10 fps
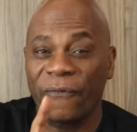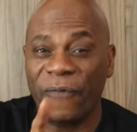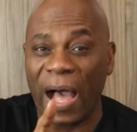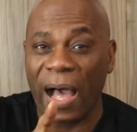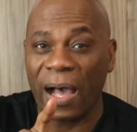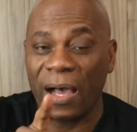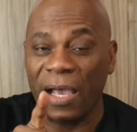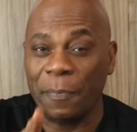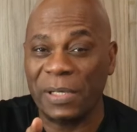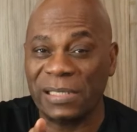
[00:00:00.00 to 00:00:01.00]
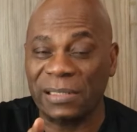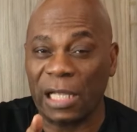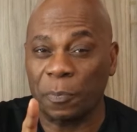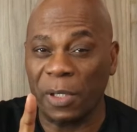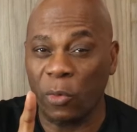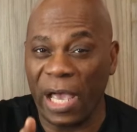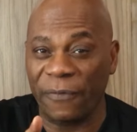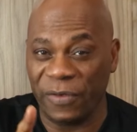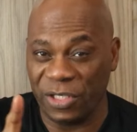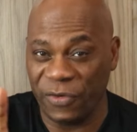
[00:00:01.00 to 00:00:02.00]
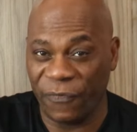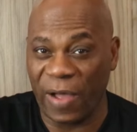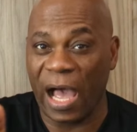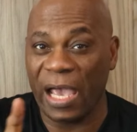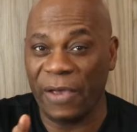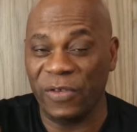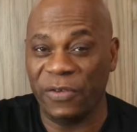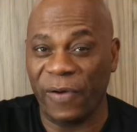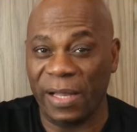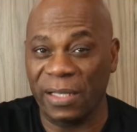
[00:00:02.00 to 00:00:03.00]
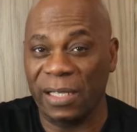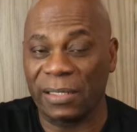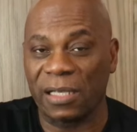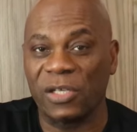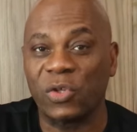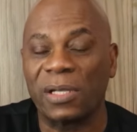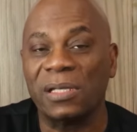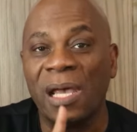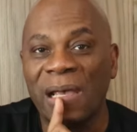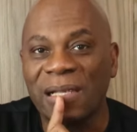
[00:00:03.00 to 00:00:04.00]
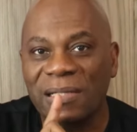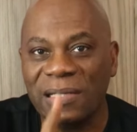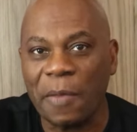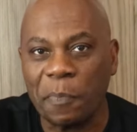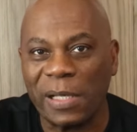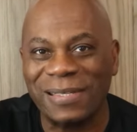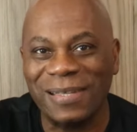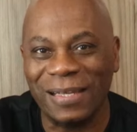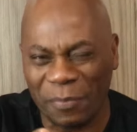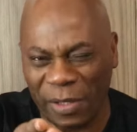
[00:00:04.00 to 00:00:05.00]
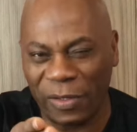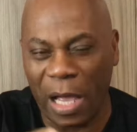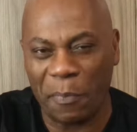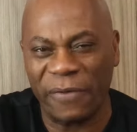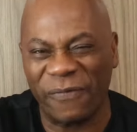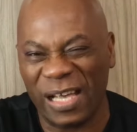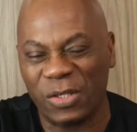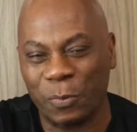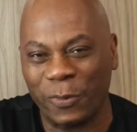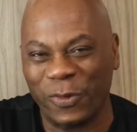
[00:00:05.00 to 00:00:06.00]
Fá, representado pelo F de Fá, F de farinha, tá aqui, só que sem pestana para ficar bem fácil para